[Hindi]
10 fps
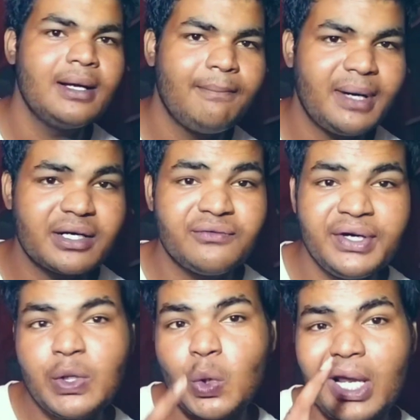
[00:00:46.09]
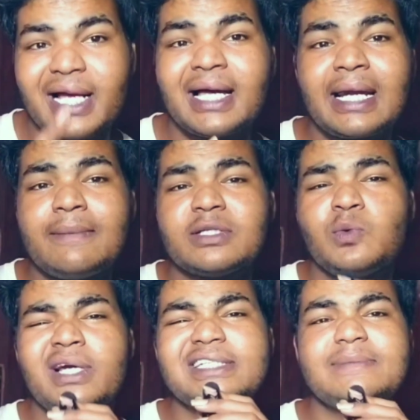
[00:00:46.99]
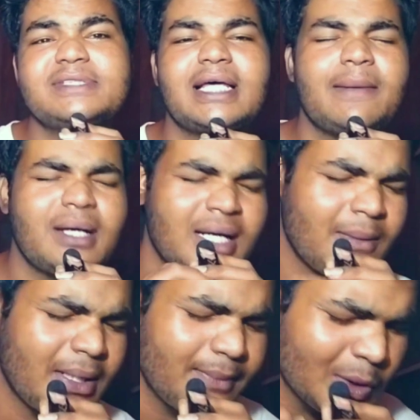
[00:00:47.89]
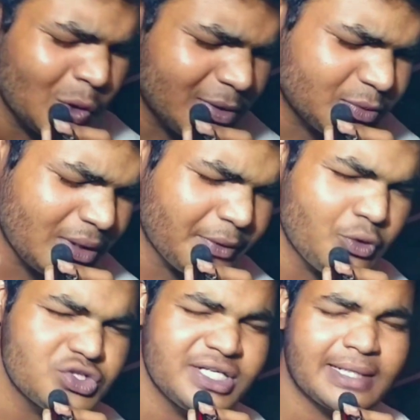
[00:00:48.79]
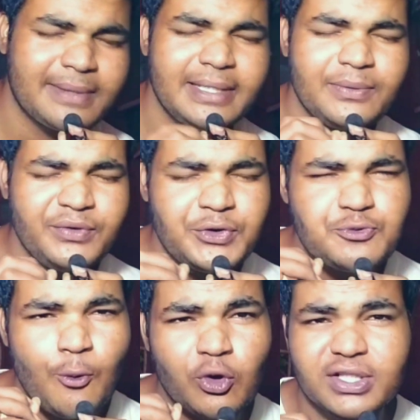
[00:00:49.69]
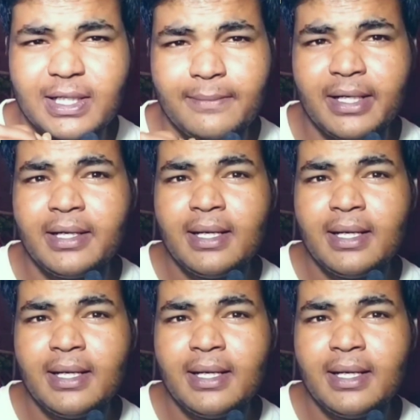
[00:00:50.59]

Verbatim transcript: बट वीडियो को लाइक करना मत भूलना सब्सक्राइब करना भाई बिल्कुल मत भूलना बिकॉज यार भाई व्यूज बहुत कम है